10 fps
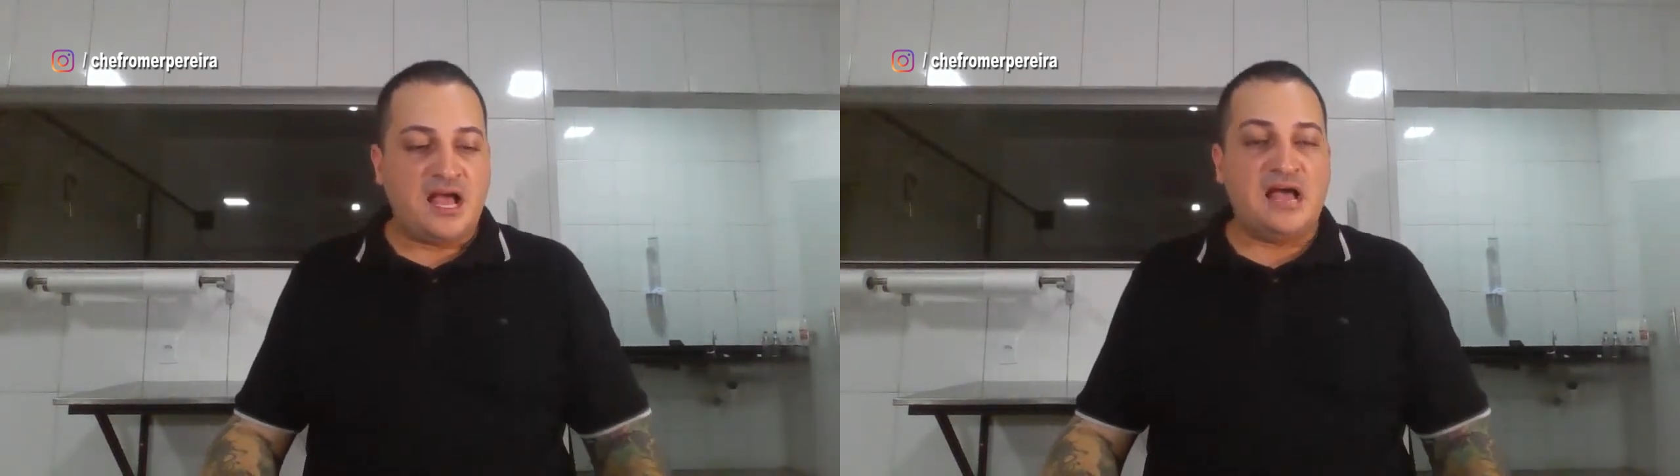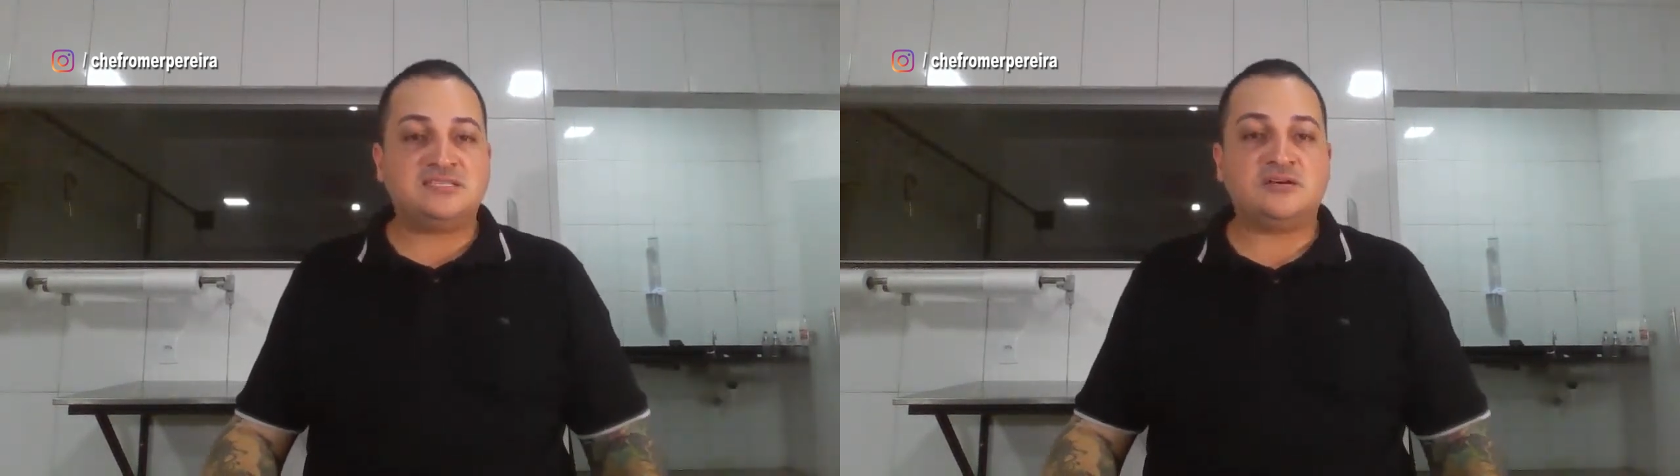
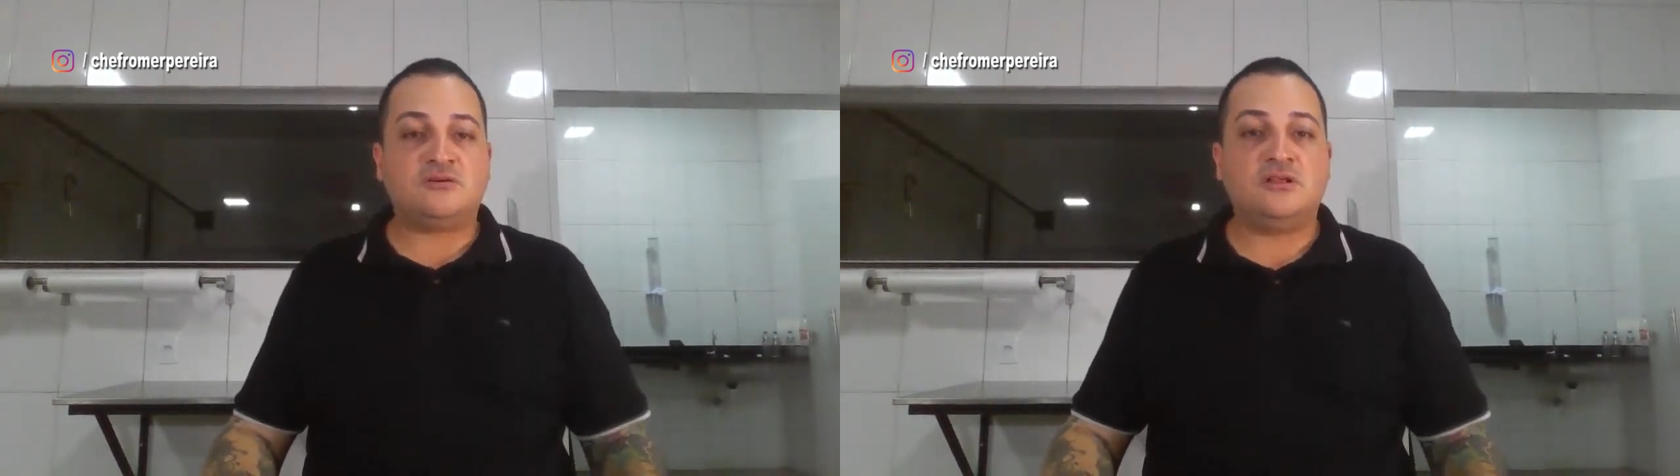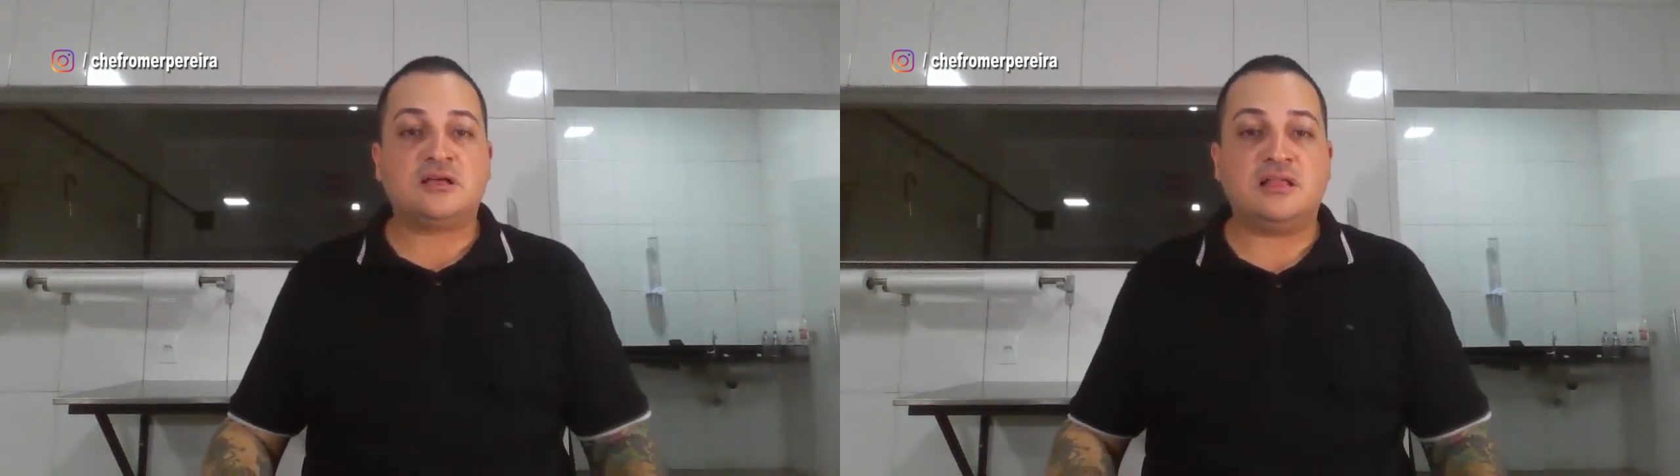Aí você
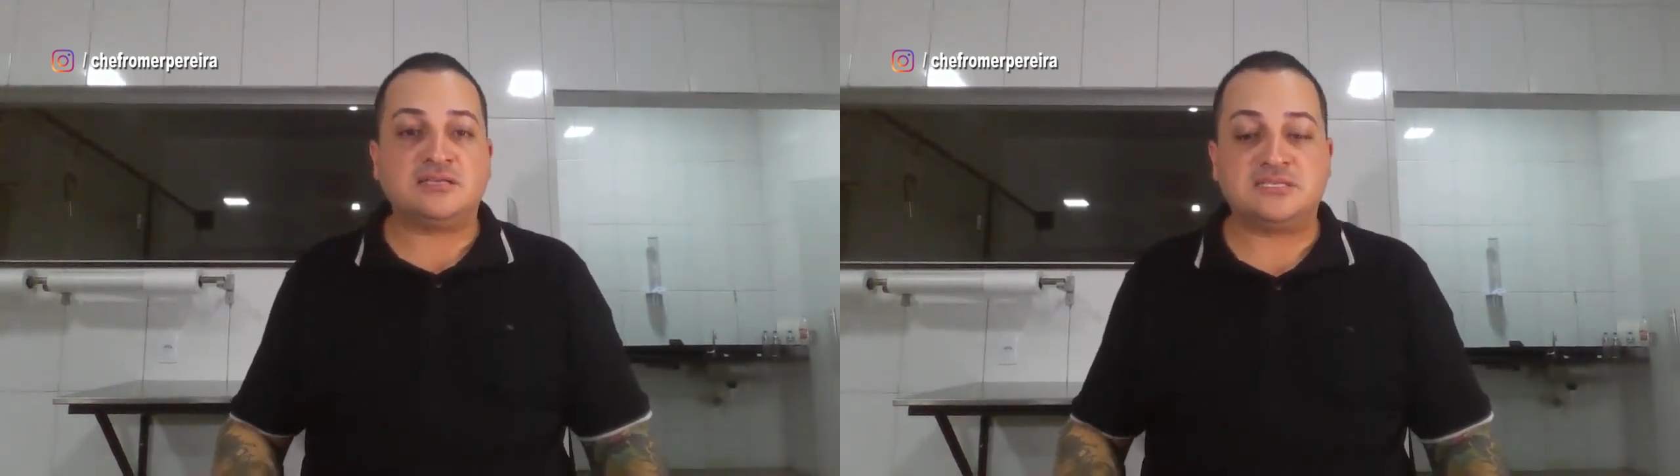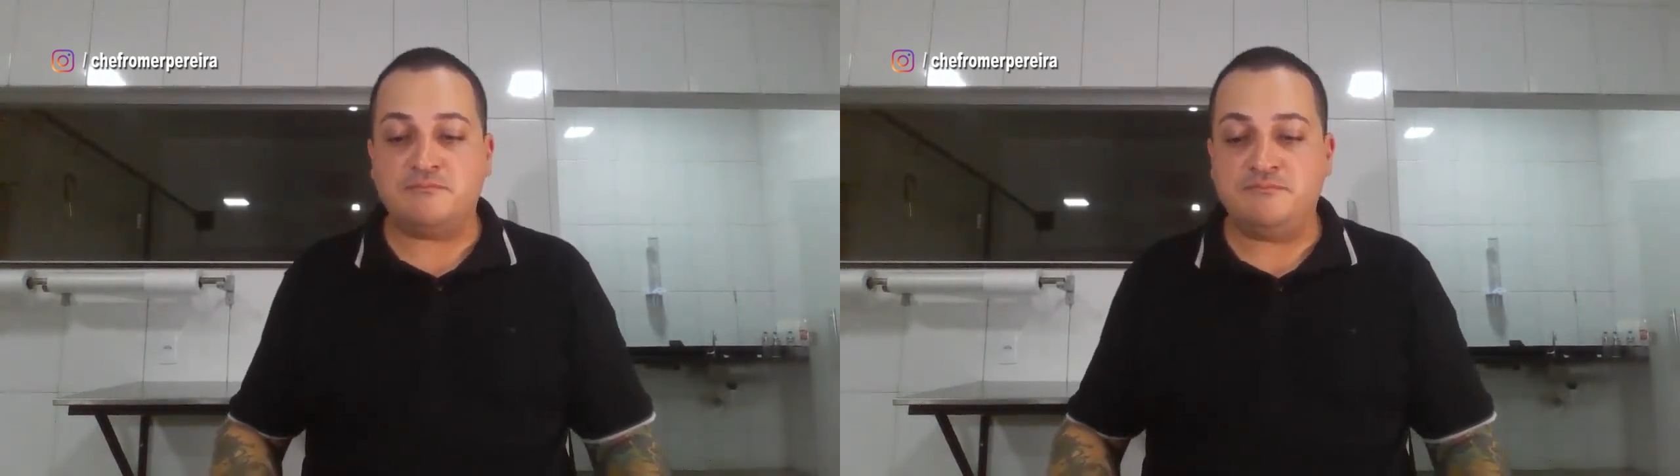coloca
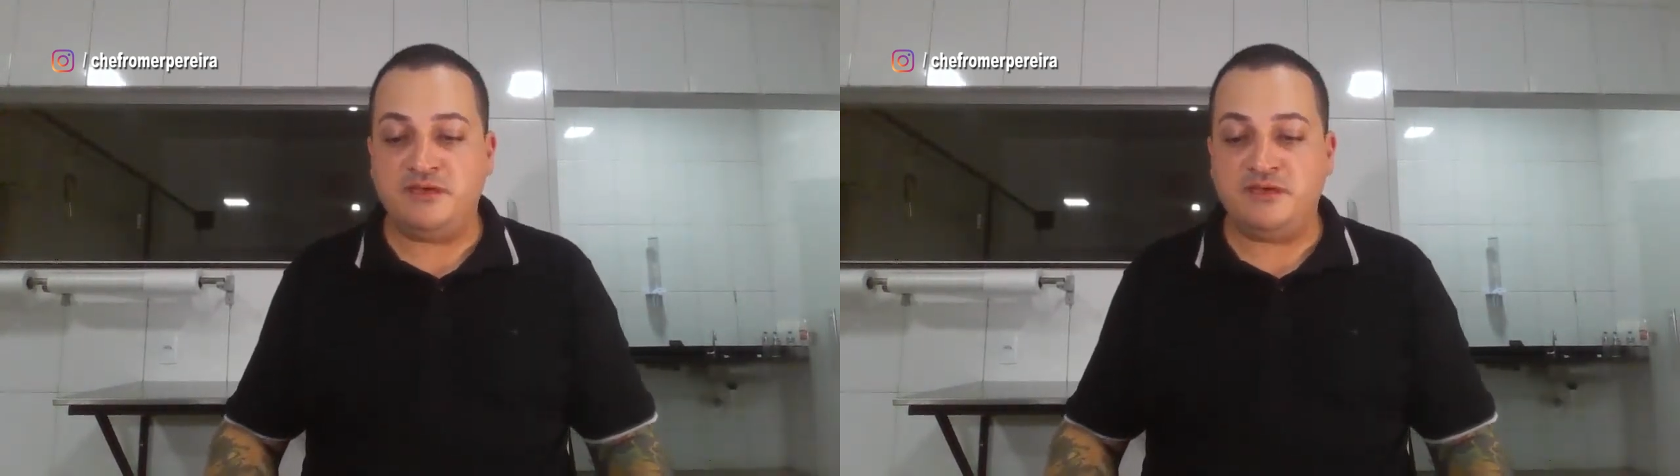lá assim,